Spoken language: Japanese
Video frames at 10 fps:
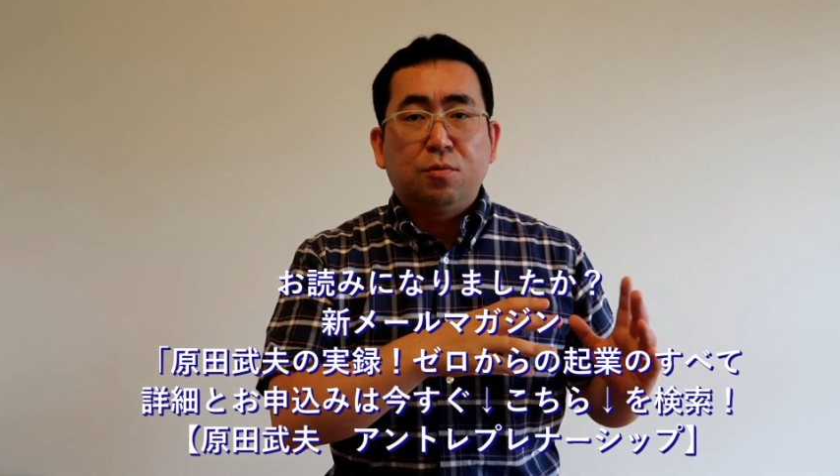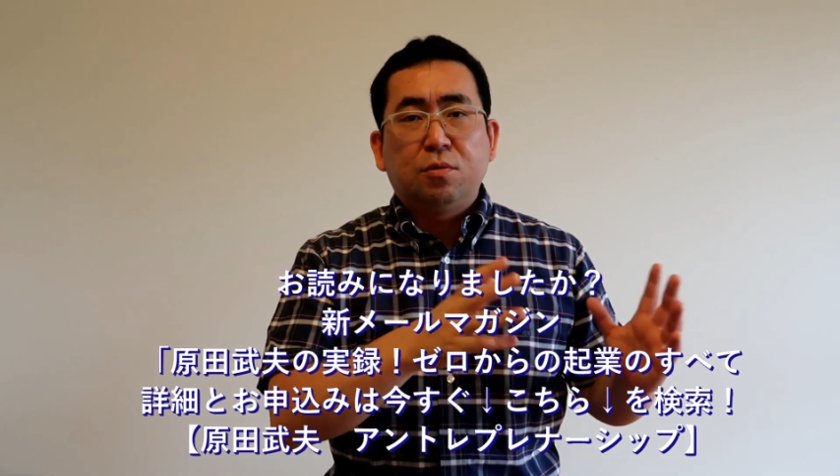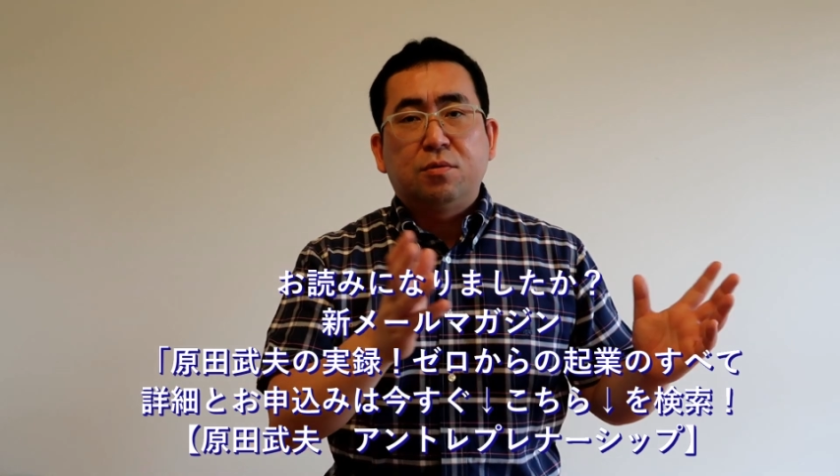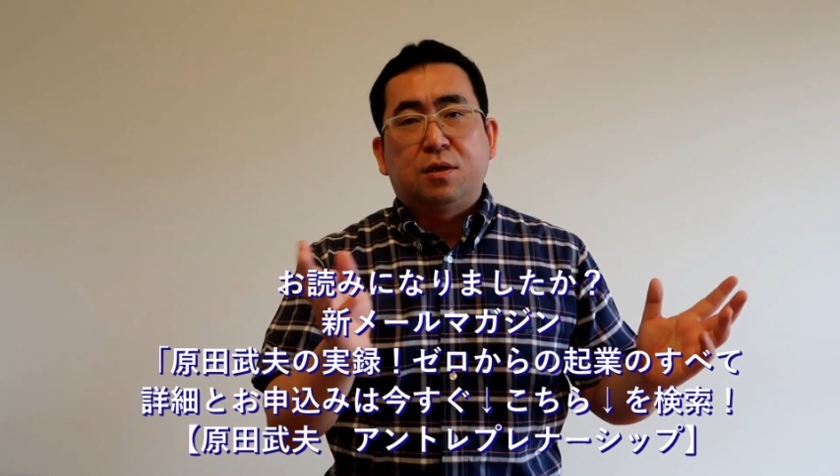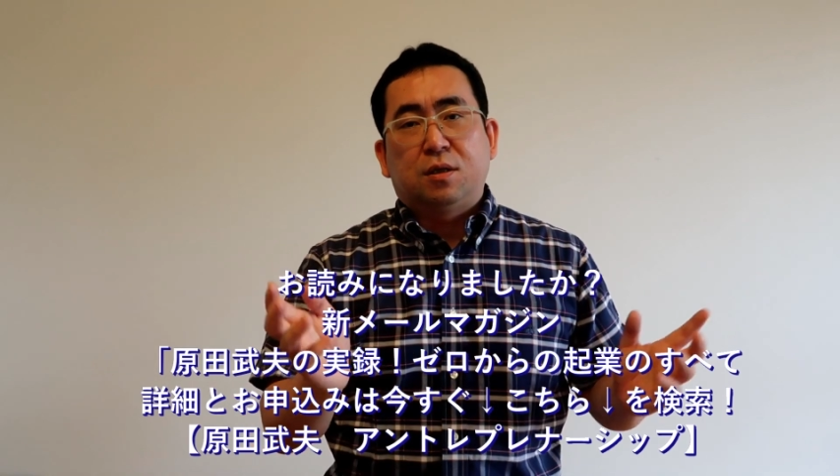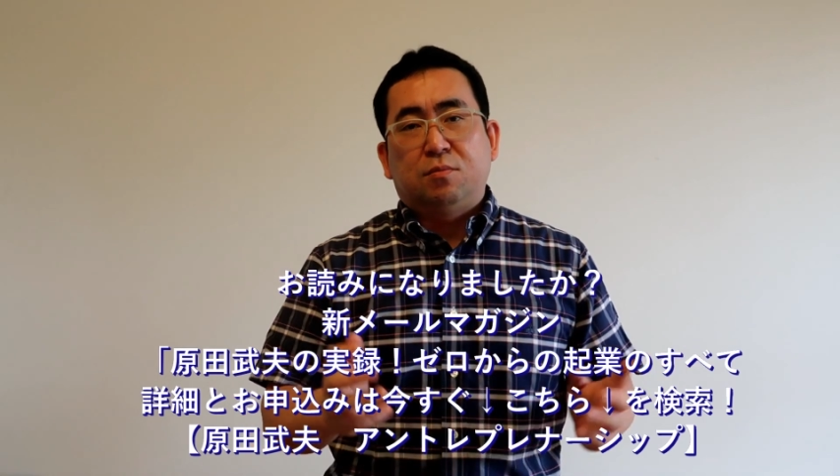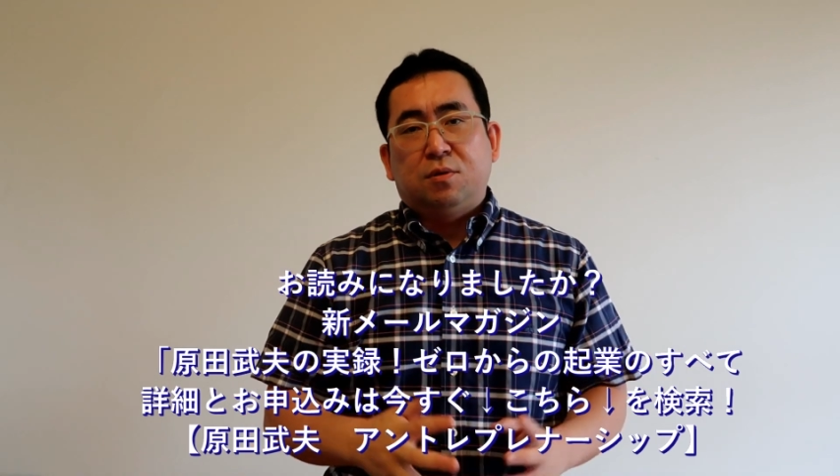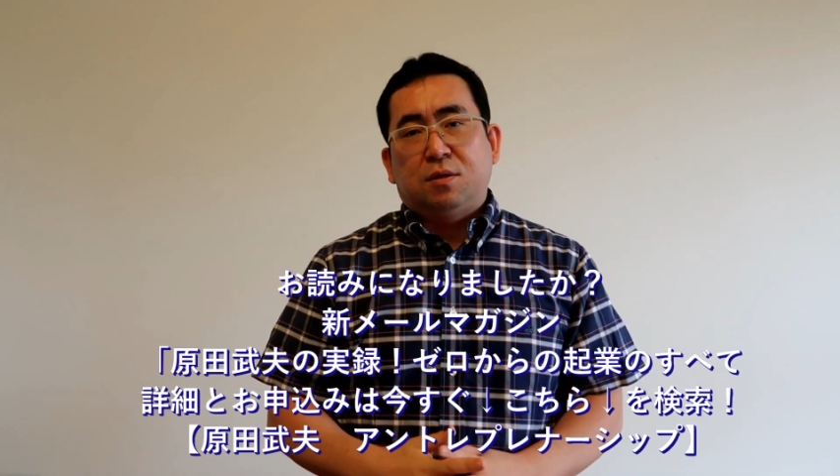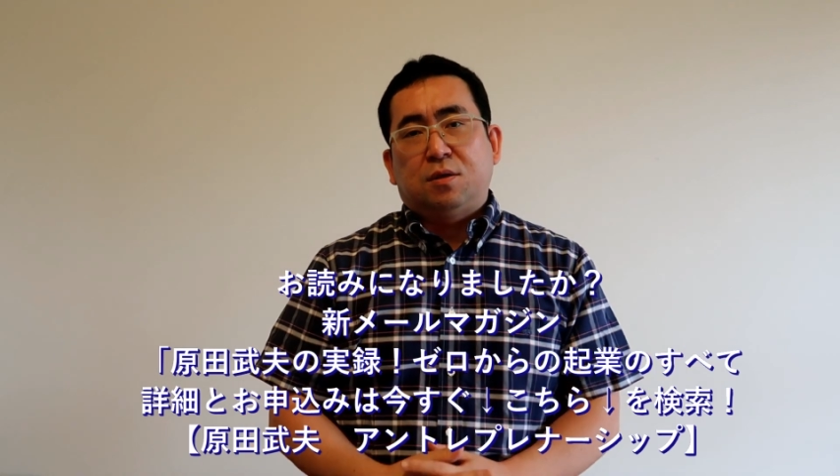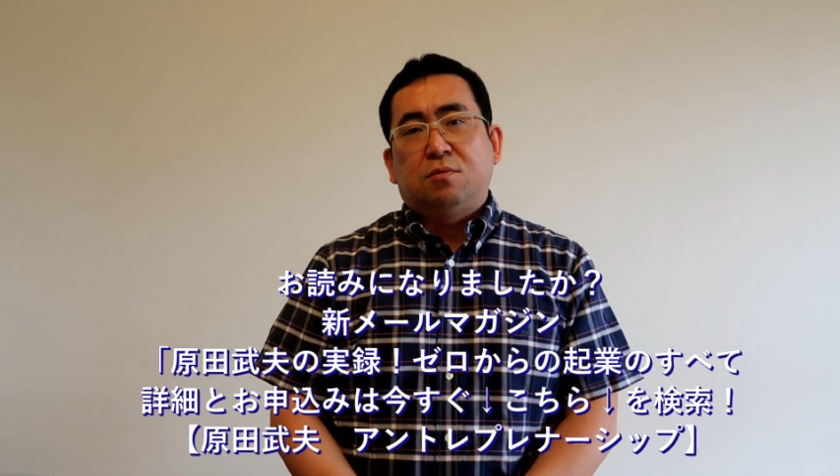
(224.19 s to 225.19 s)
母国に帰って
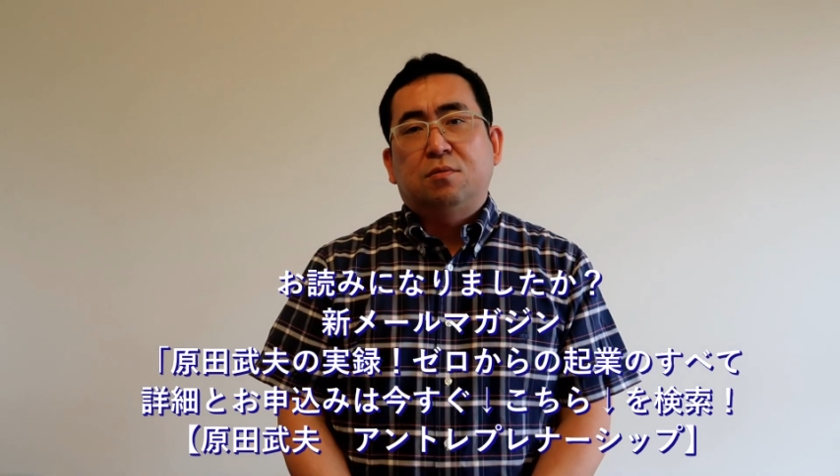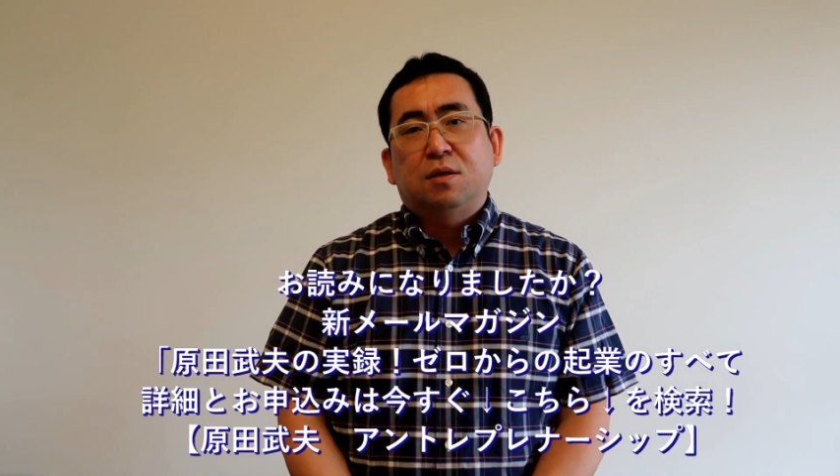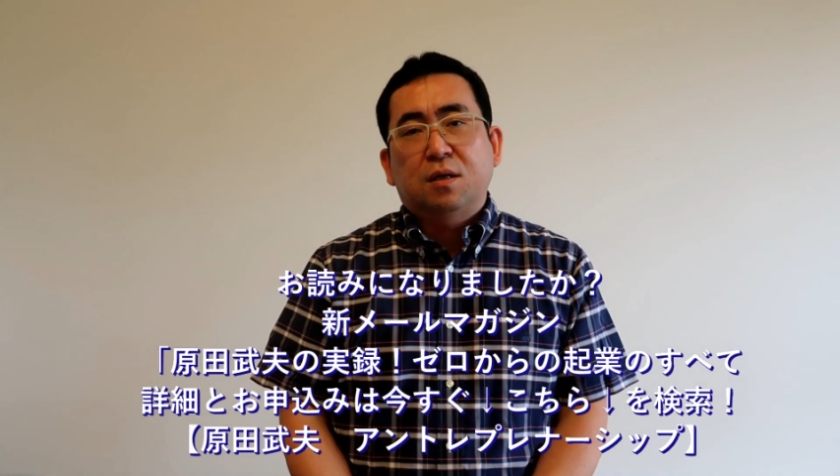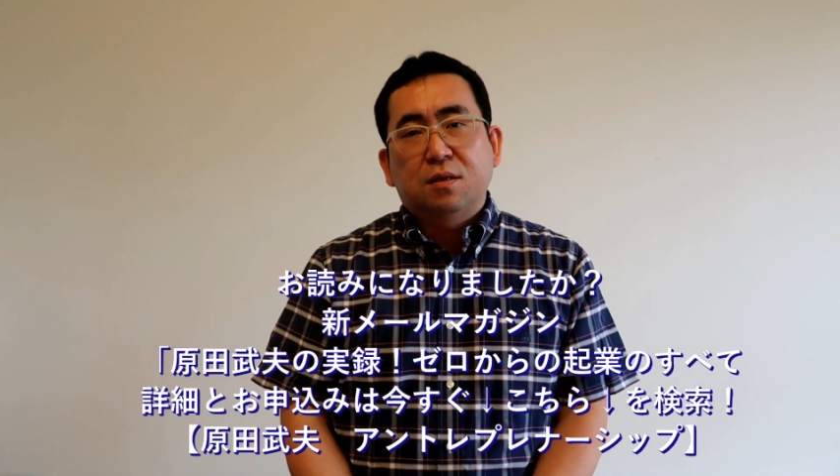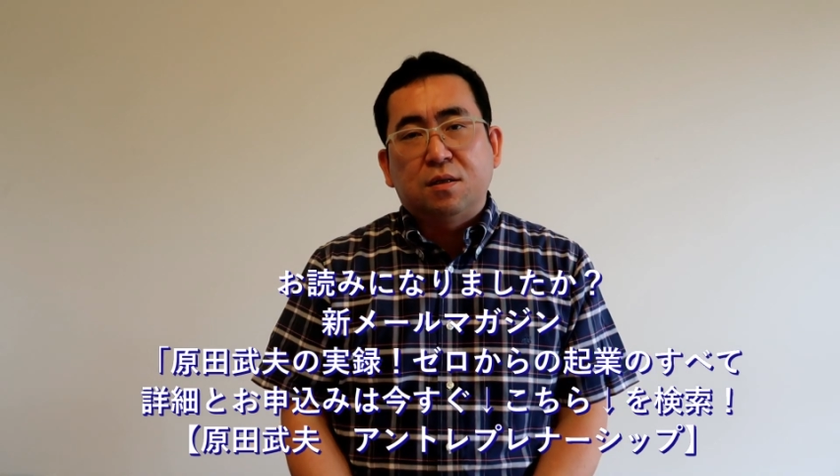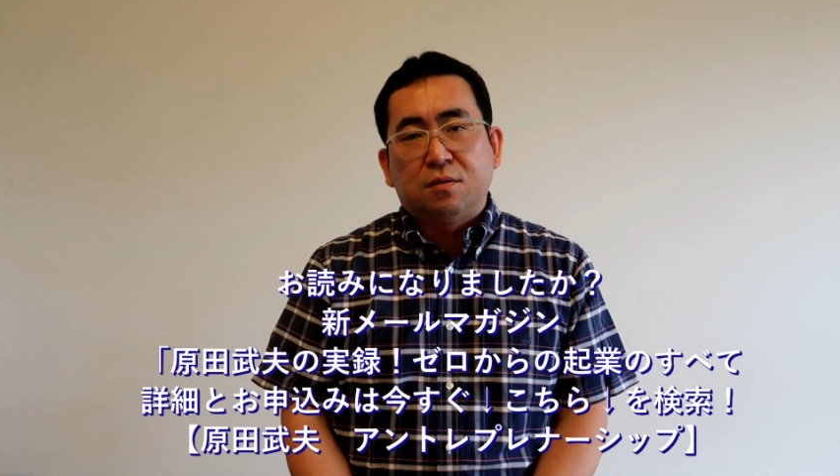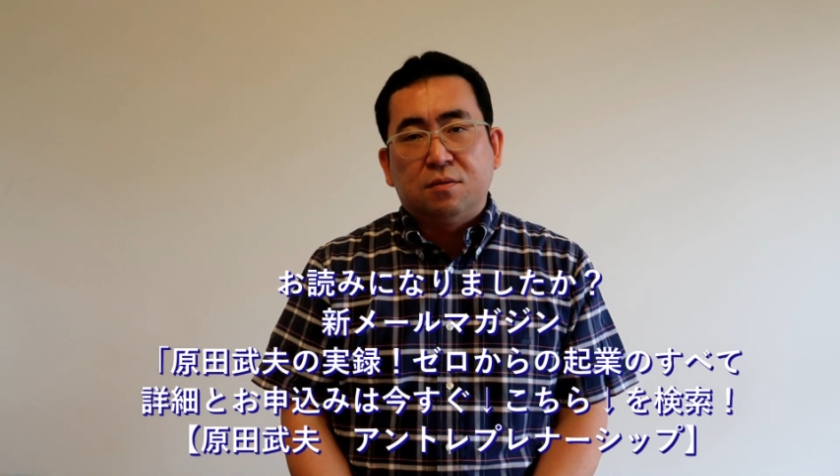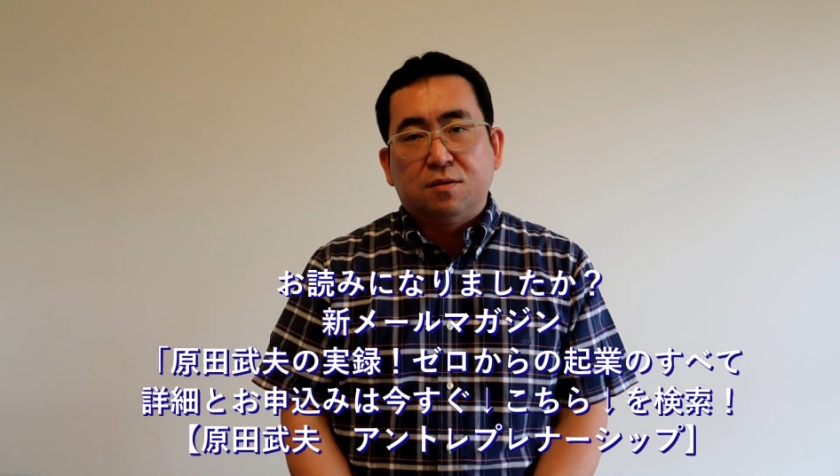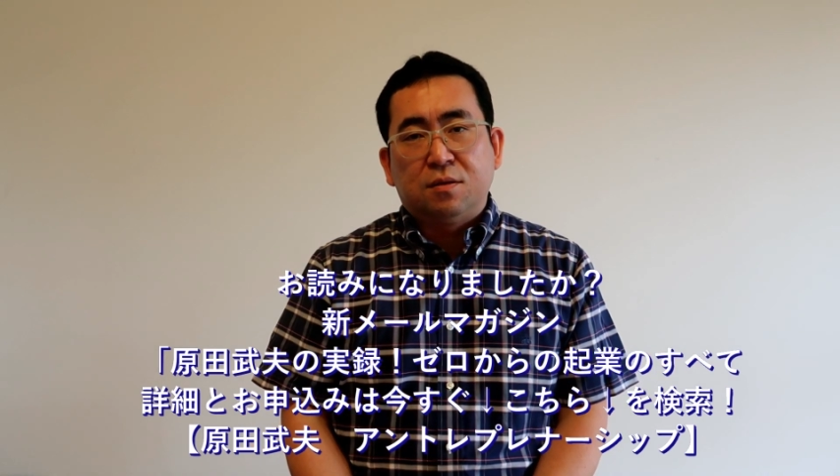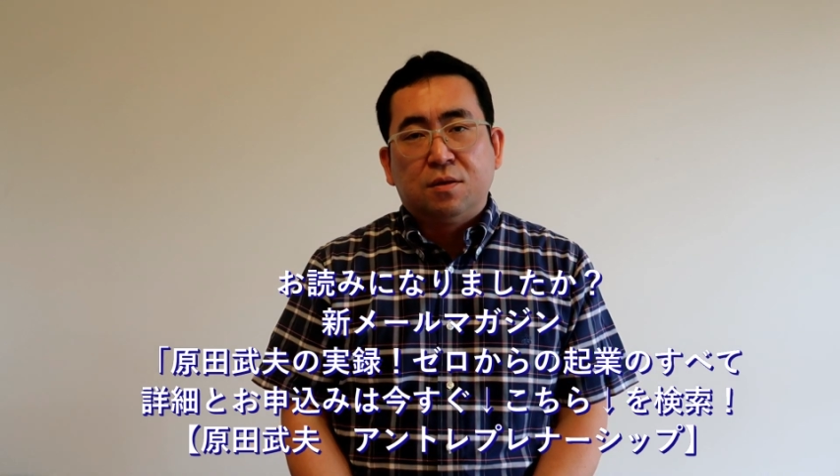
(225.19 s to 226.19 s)
も実は仕事がなかったりす
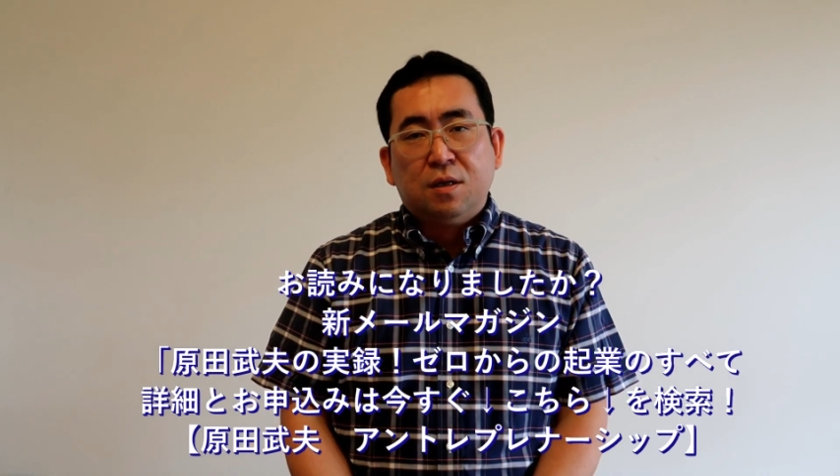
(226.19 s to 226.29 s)
るんですよ。